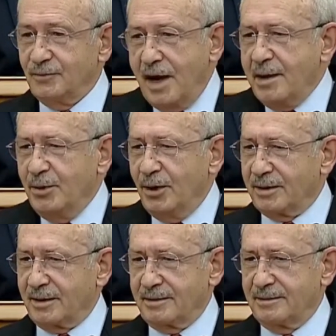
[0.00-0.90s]

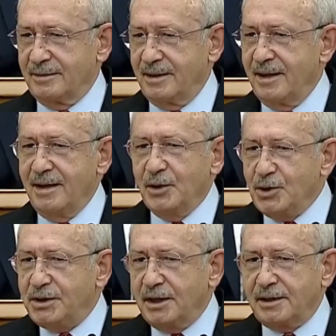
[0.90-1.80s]
Vermiyorlar.
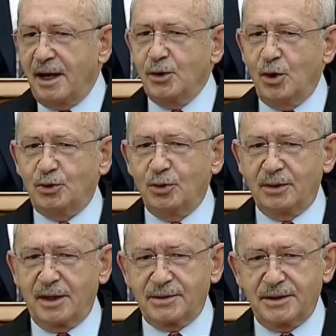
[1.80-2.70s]
İstikrar yok
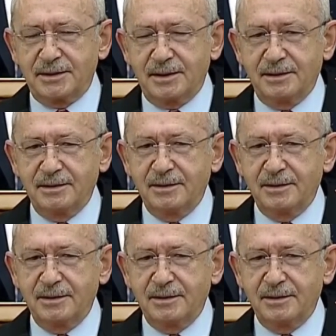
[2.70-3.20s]
diyorlar sizde.